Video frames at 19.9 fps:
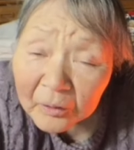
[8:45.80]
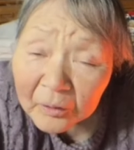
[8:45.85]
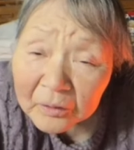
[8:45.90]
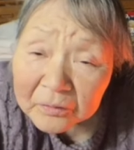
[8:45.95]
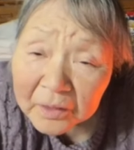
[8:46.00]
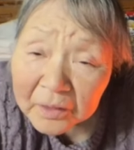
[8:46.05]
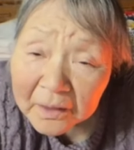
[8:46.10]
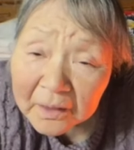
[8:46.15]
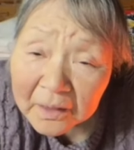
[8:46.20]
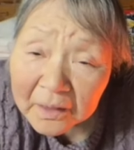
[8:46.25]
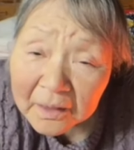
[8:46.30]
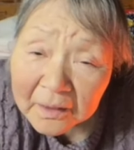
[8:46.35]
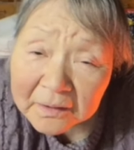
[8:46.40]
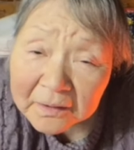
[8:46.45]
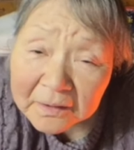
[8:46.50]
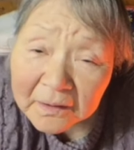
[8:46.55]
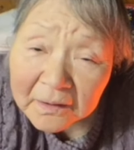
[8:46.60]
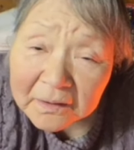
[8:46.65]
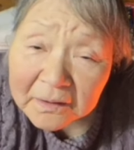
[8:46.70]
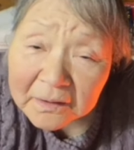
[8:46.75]

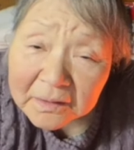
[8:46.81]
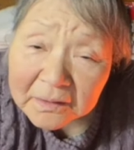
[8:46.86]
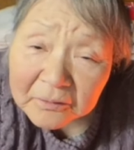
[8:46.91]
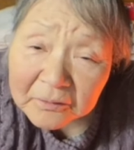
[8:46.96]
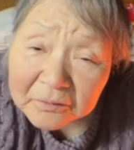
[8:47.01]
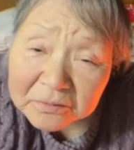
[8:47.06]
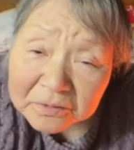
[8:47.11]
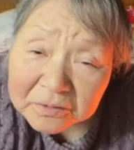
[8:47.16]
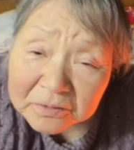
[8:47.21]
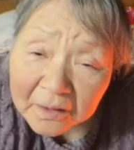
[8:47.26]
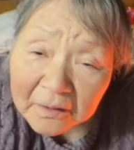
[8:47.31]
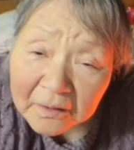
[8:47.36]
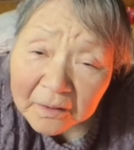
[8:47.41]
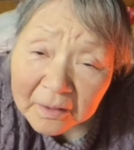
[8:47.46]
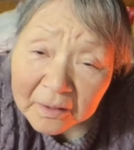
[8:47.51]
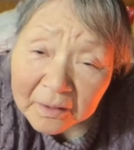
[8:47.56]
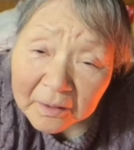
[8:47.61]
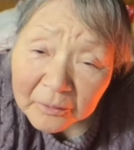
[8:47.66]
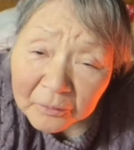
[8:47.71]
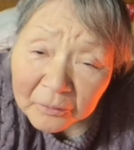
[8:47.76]
ゴールデンキャレラックさん